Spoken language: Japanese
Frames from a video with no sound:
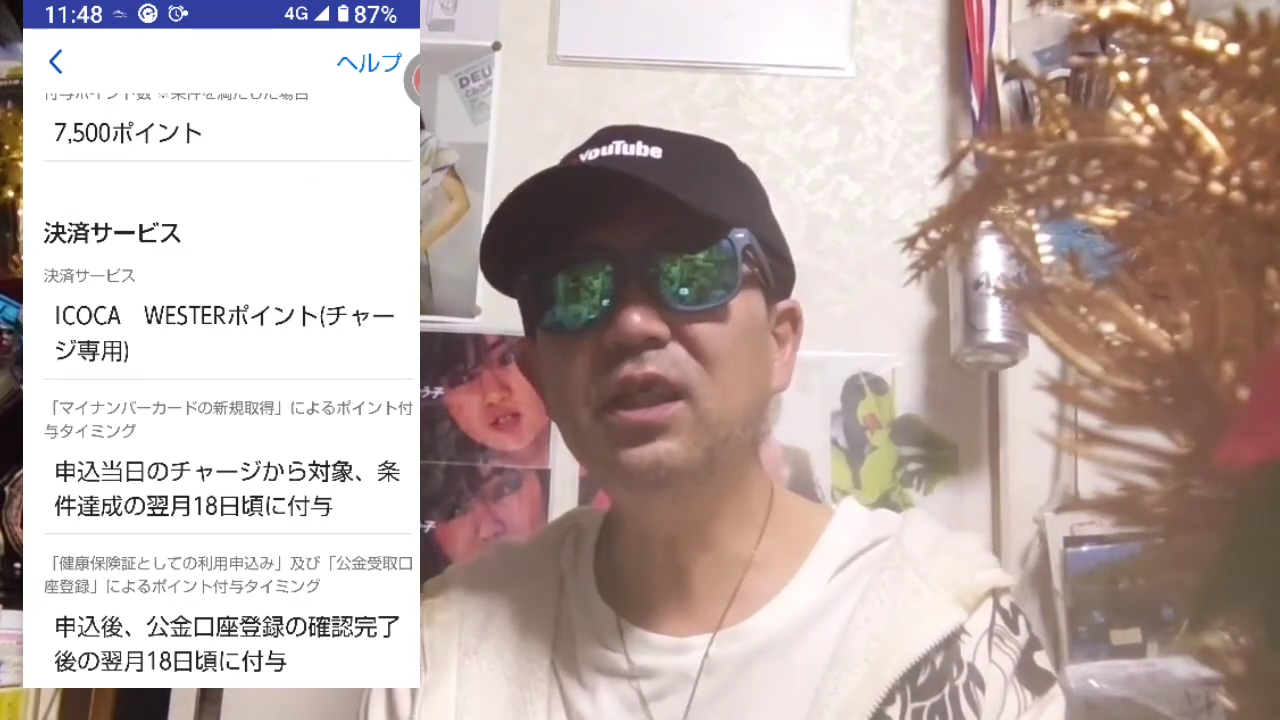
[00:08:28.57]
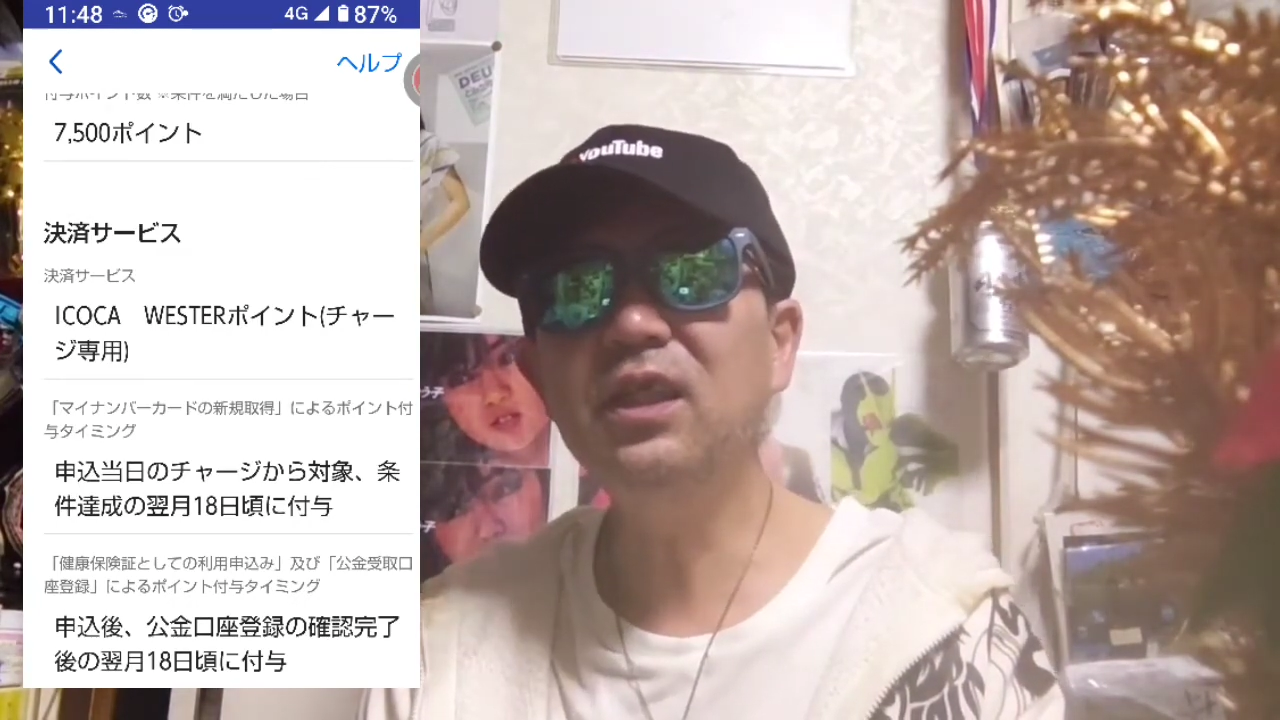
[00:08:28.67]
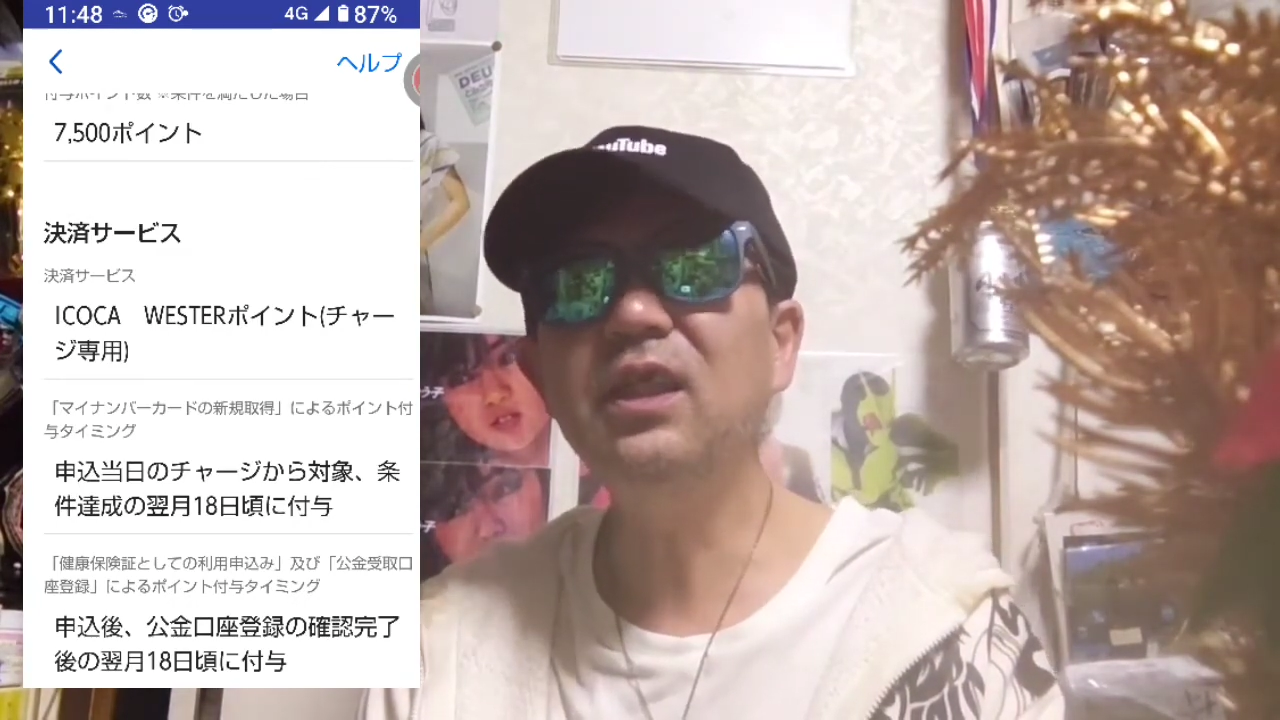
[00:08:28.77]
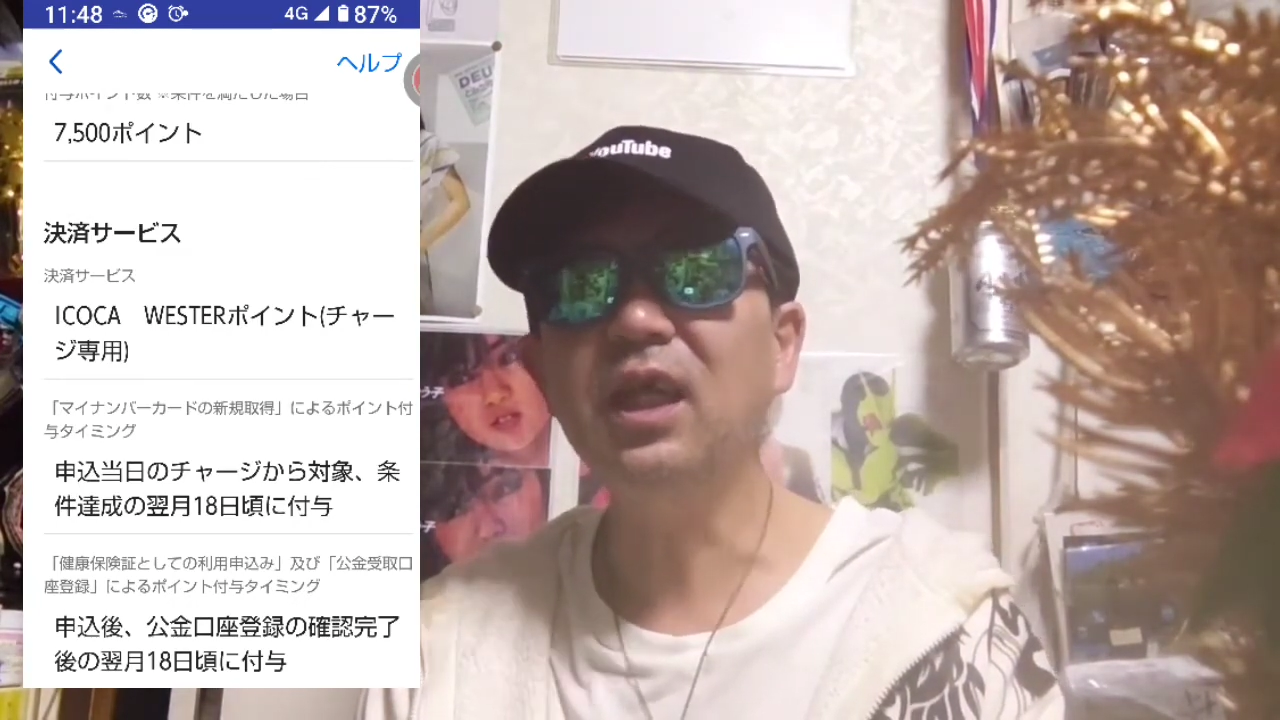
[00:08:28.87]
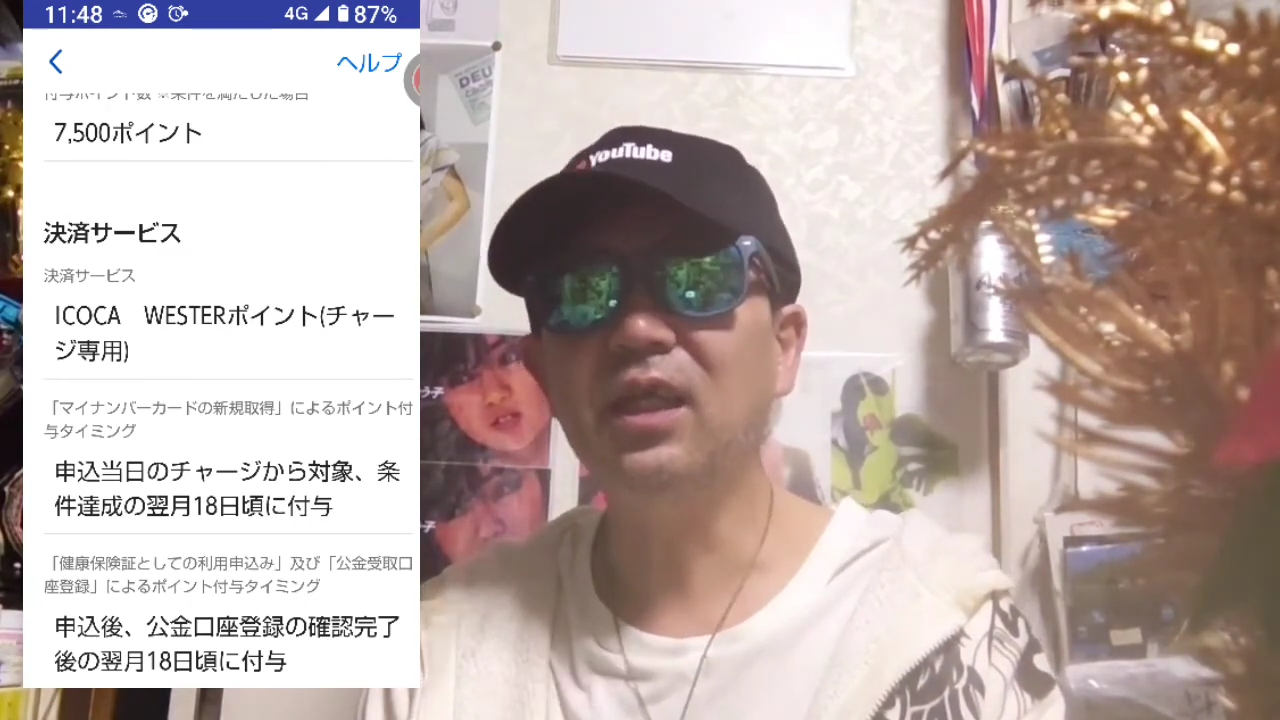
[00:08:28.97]

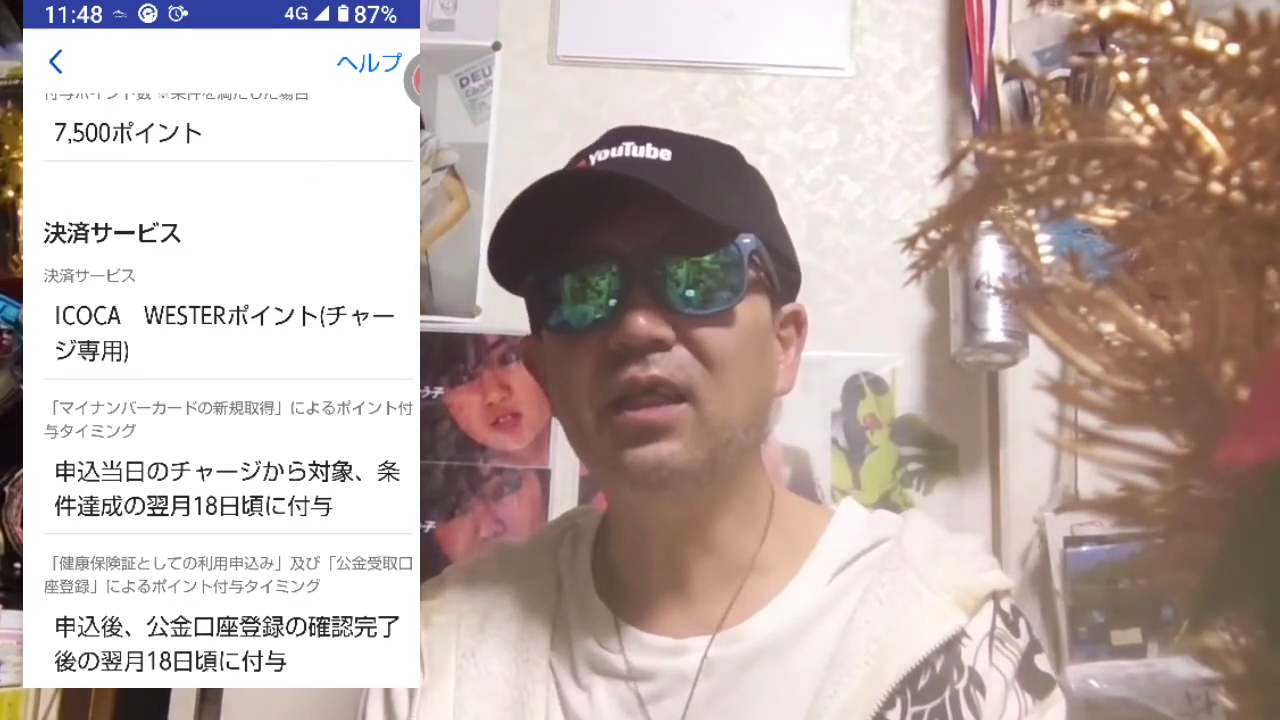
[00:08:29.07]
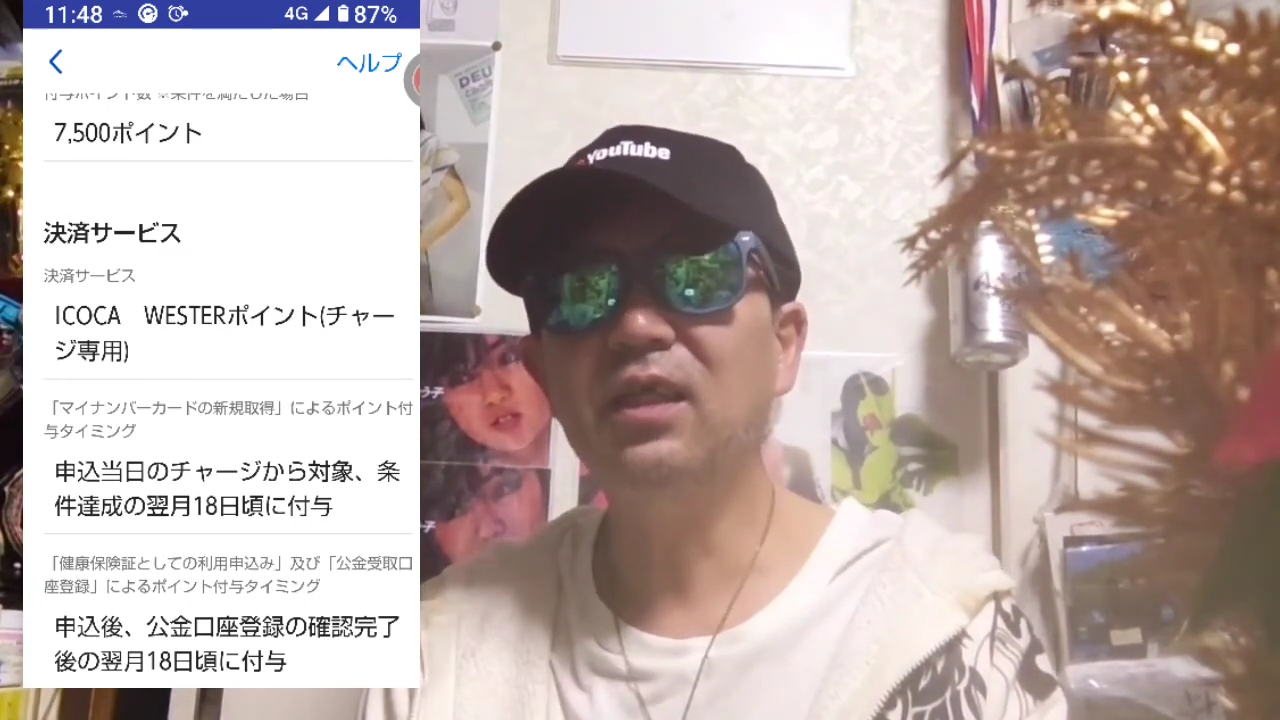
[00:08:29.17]
できない。